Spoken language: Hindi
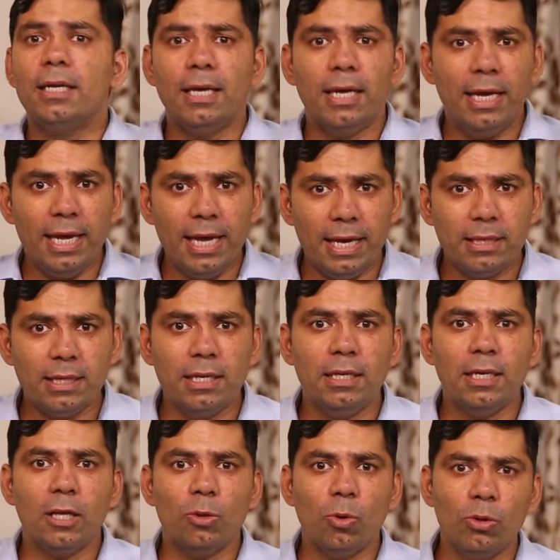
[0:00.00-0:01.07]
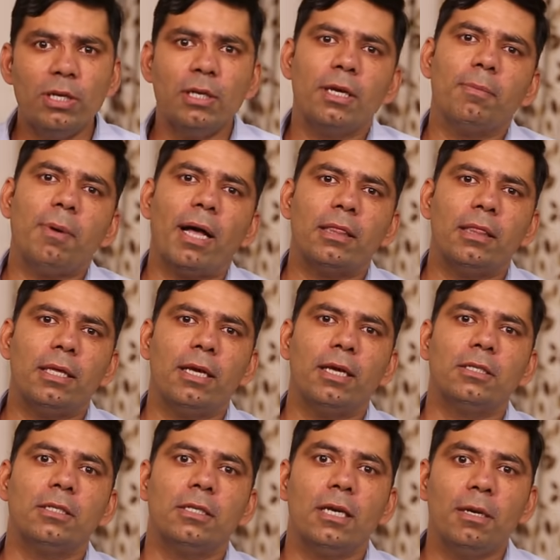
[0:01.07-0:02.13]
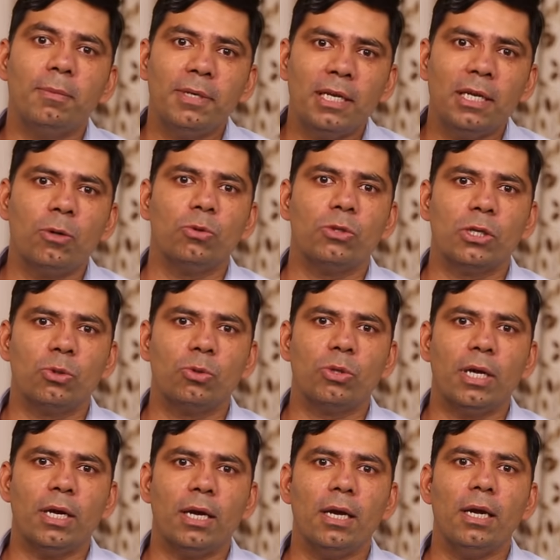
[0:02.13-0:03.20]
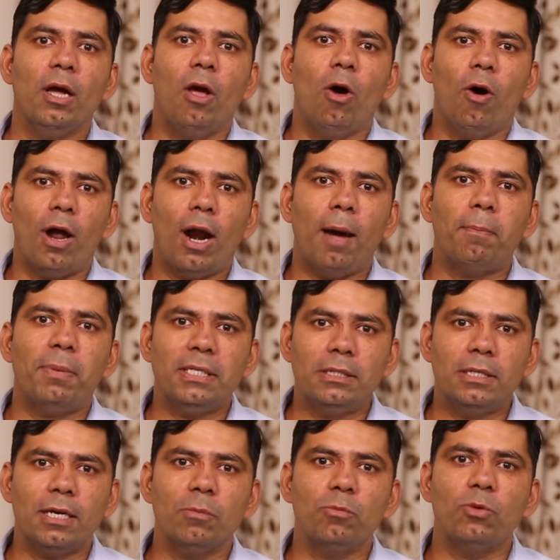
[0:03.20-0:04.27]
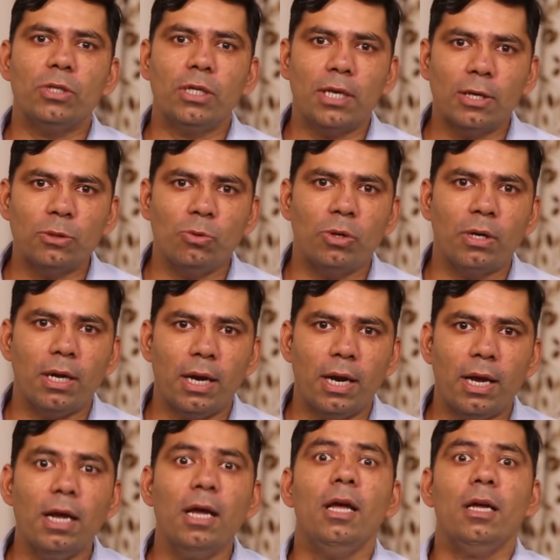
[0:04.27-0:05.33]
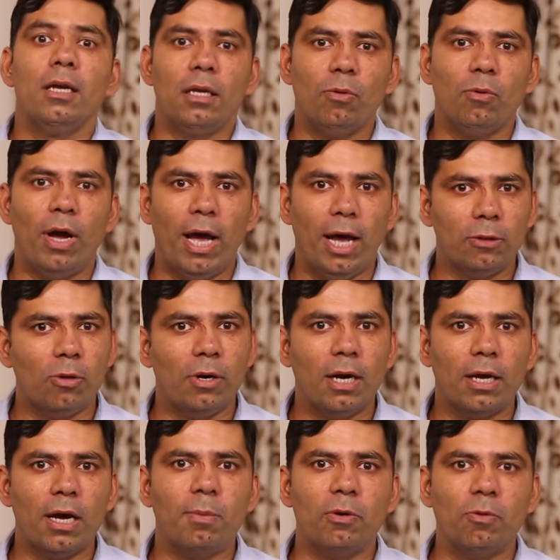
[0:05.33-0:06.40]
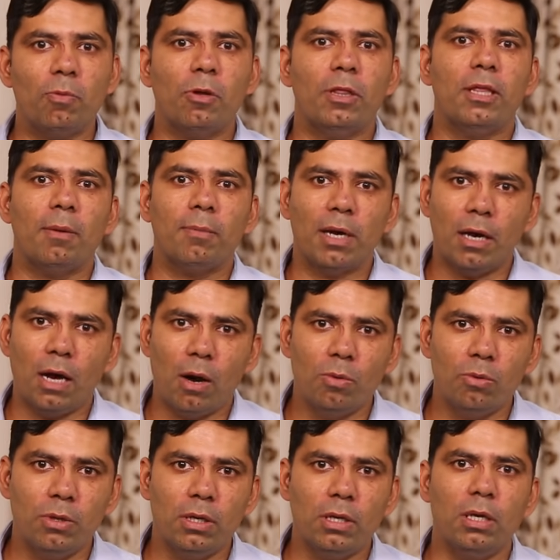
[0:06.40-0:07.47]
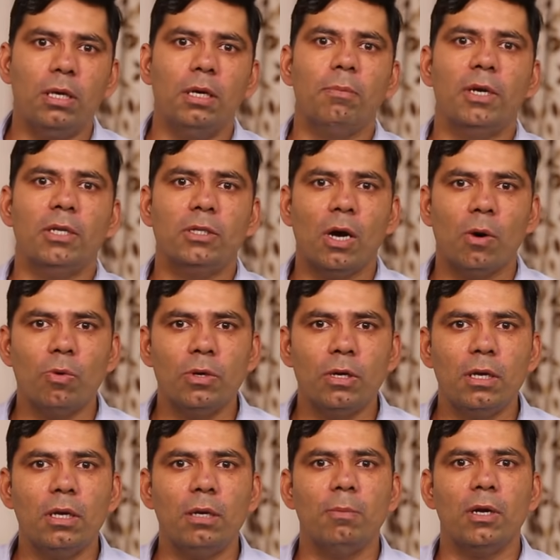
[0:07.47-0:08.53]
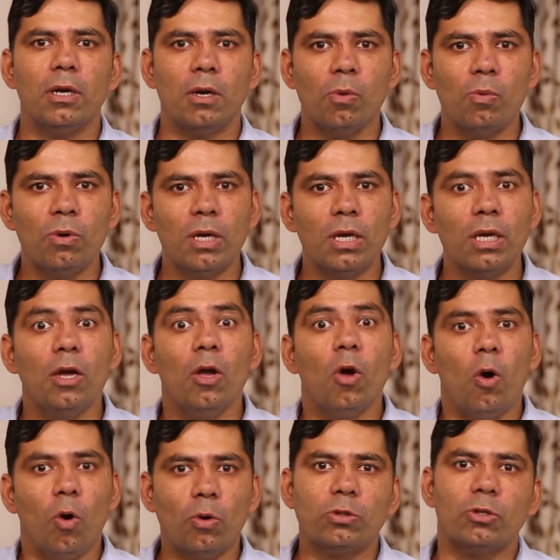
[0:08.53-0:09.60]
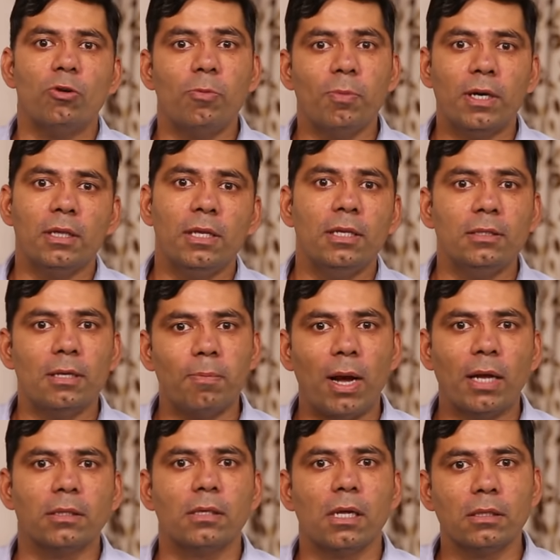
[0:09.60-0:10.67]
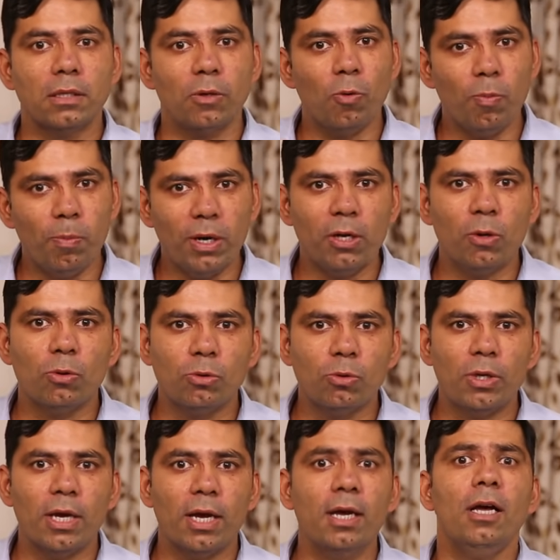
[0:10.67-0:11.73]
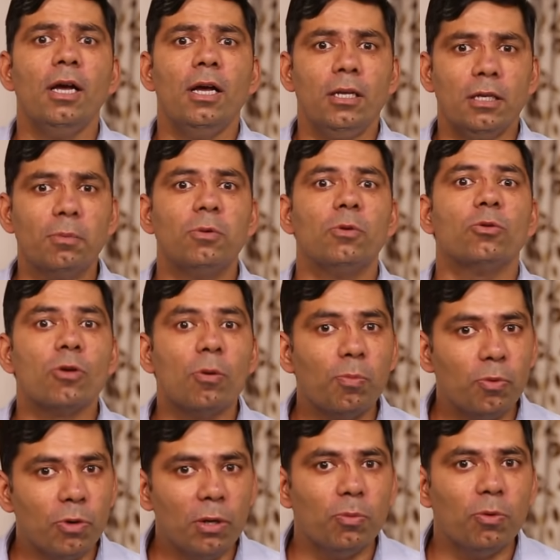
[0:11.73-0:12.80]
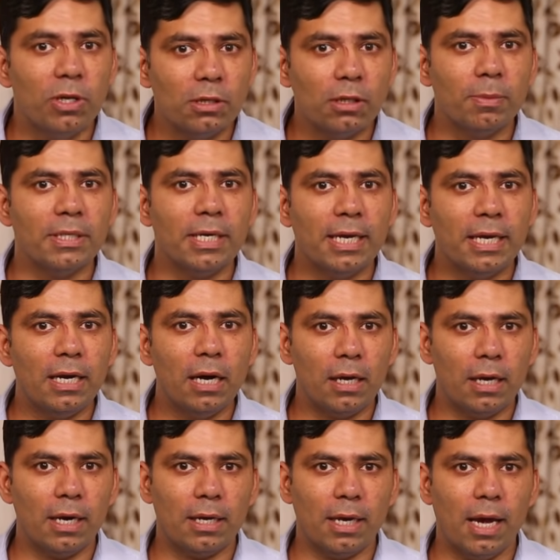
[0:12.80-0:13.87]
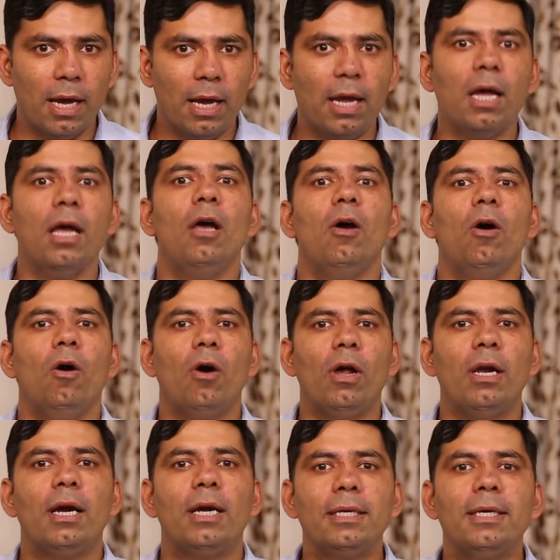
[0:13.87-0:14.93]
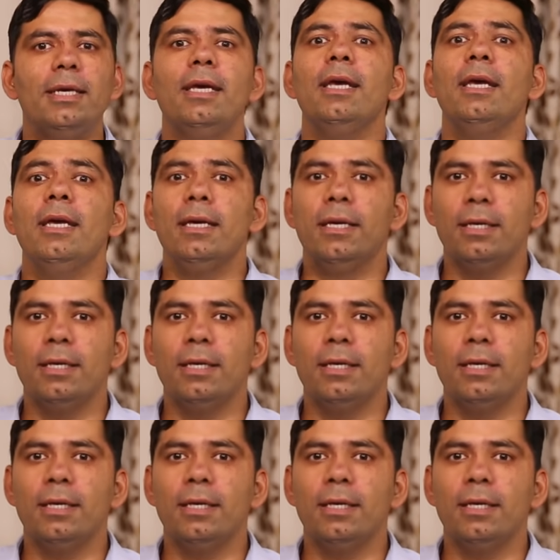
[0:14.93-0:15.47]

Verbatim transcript: कि एक दिन या दो दिन की बात नहीं है छः महीने गुजर चुके हैं और आप बच्चे के मुंह से यही सुन रहे हैं कि वो है तो लड़का बट वो बोलता है मैं खाऊंगी मैं जाऊंगी मैं रहूंगी और उसकी उम्र तीन से पाँच साल से ऊपर की हो चुकी है जबकि उसको पूरी पूरी समझ है कि लड़का क्या है और लड़की